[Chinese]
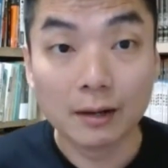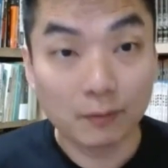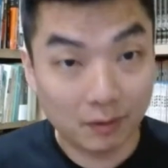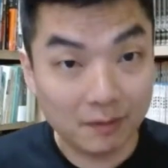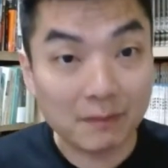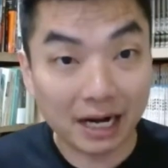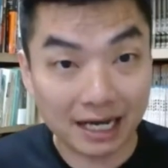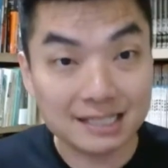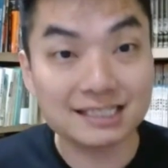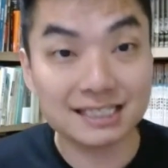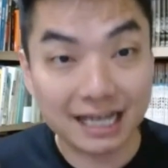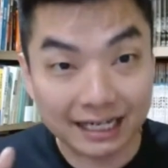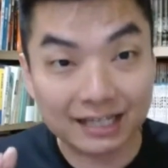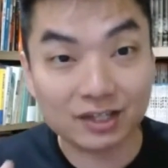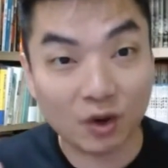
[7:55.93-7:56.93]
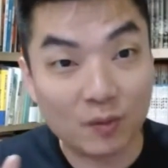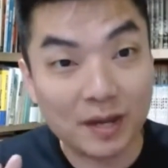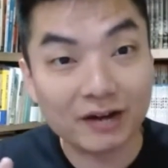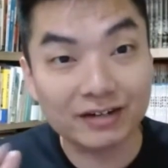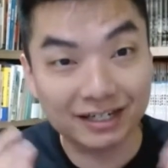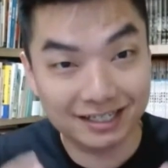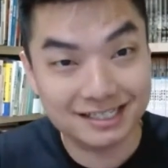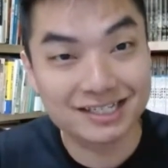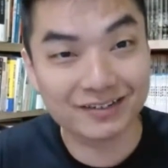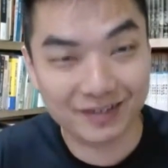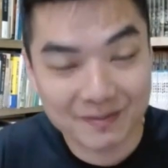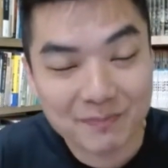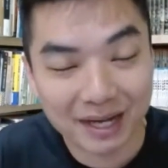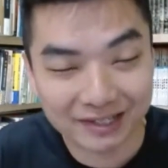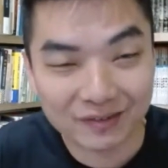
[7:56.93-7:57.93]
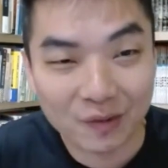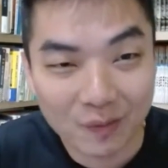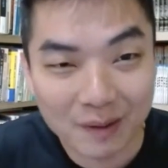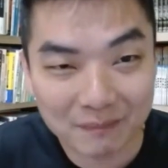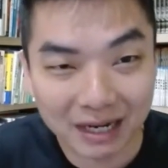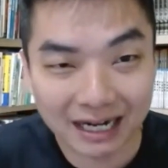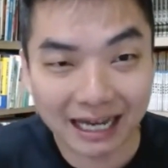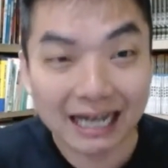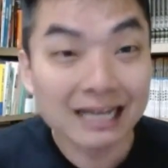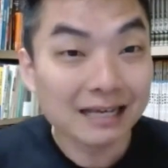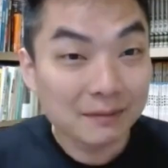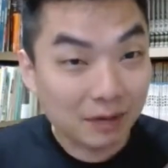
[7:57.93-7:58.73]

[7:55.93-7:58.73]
我们马来西亚可以投票的人就有一百多万嘛了。